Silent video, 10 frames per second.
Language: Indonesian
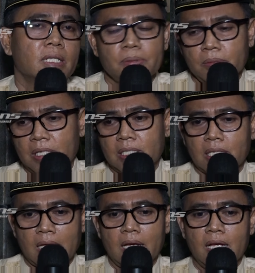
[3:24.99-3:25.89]
tapi bagi
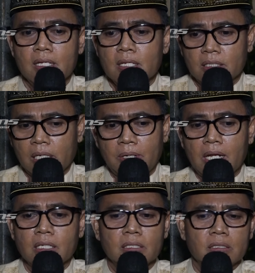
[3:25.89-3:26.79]
saya saya
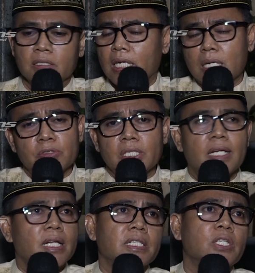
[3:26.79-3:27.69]
bilang jak kamu
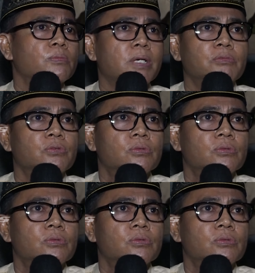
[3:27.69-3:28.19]
jalan aja hidup kamu.